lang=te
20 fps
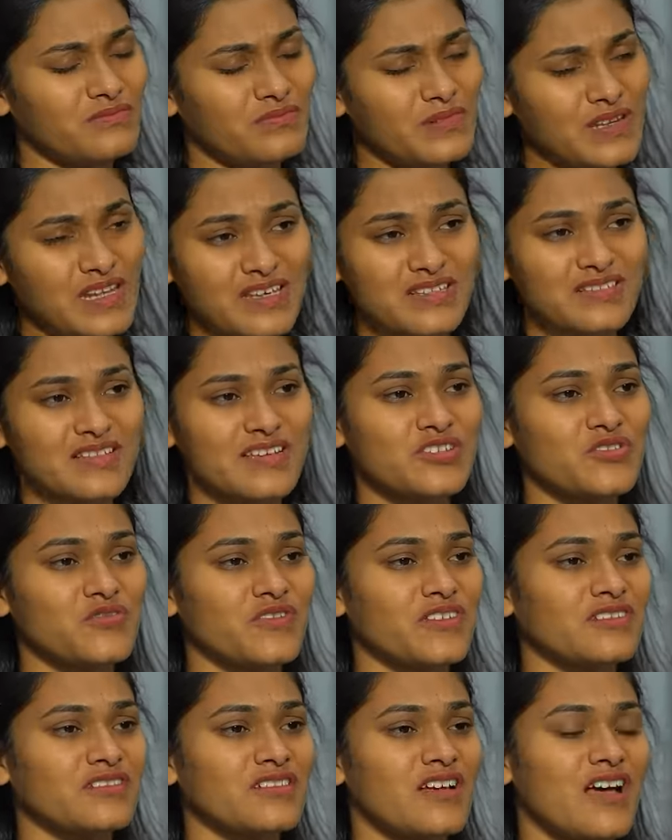ప్లీజ్
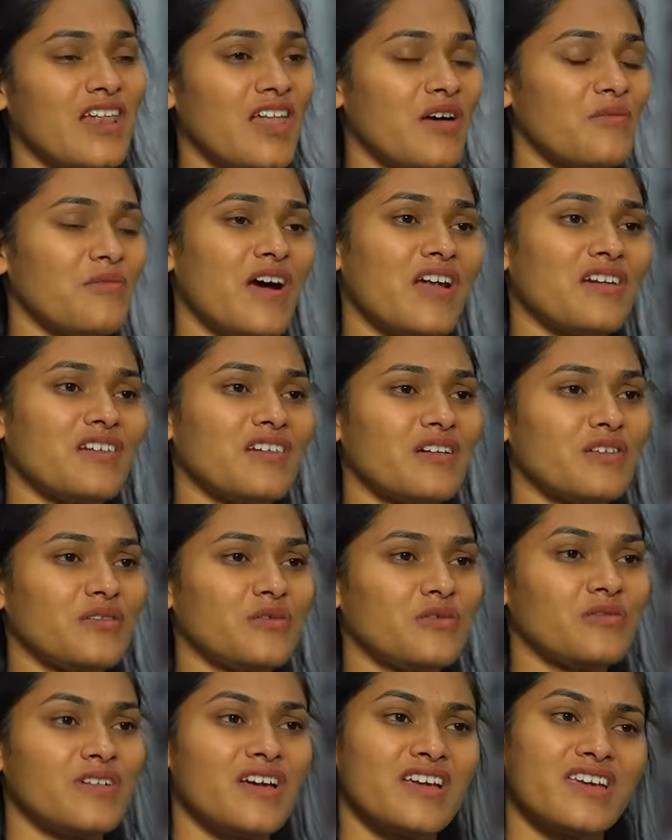యశ్వంత్ అలా
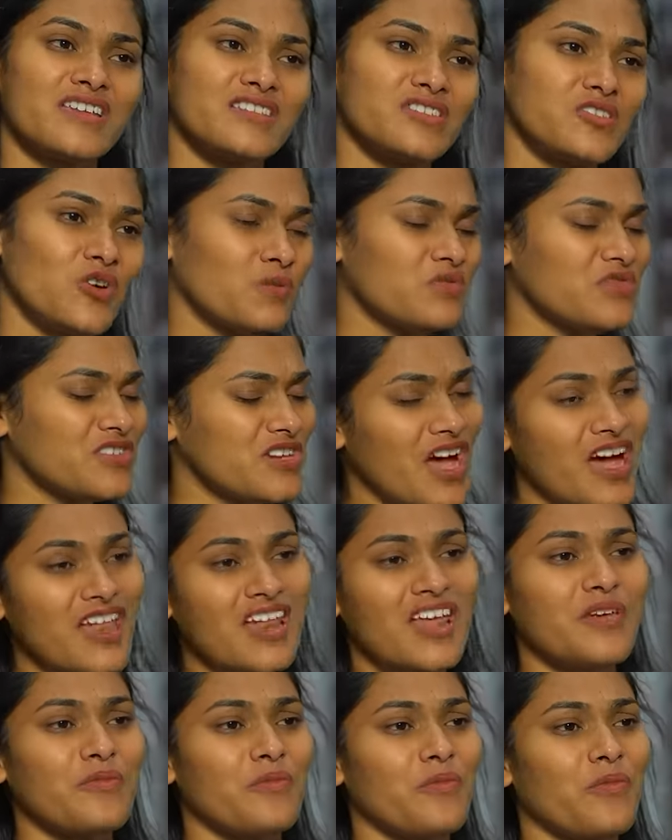మాట్లాడకు నాకు ఈ జాబ్
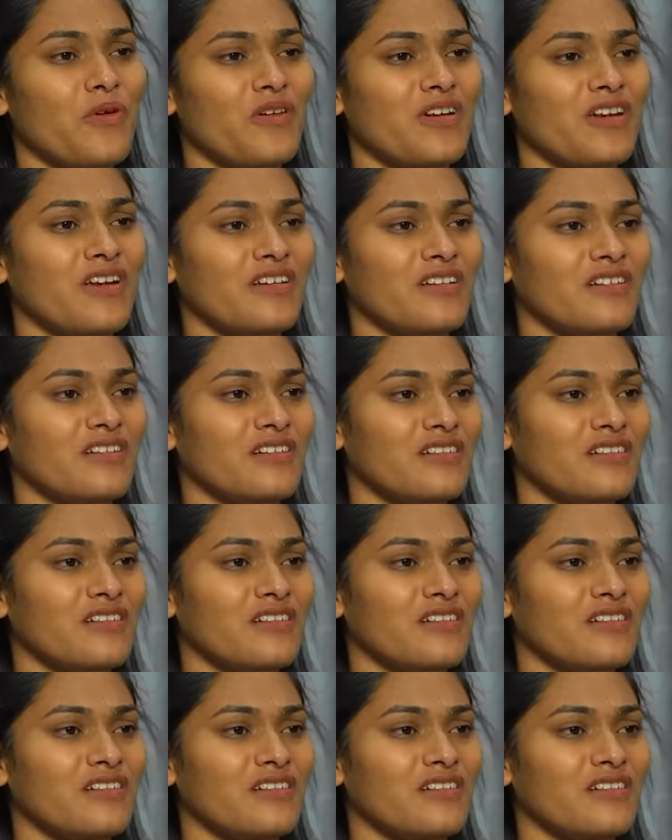చాలా ఇంపార్టెంట్